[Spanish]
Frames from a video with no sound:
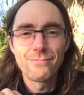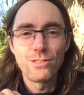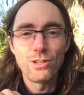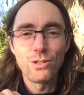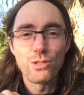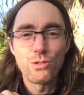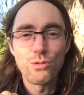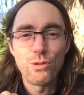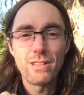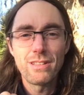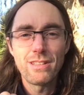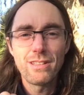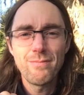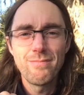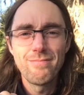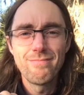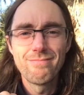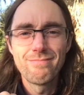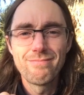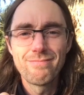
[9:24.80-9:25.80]
Con suerte.
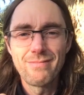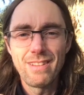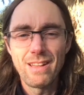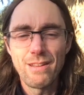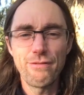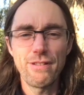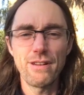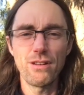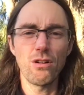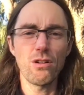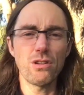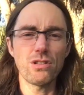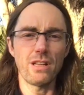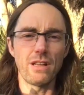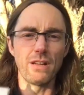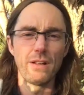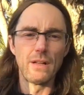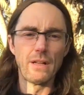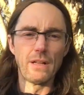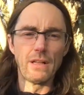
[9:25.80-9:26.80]
En fin, no lo sé.
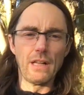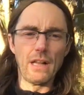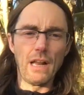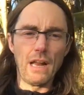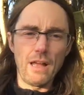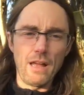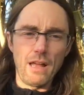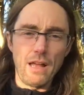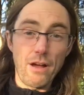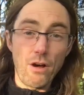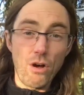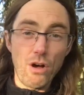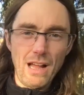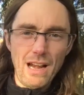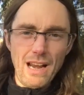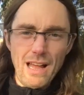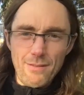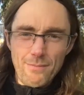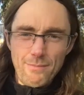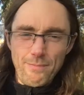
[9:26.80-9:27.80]
Ojalá.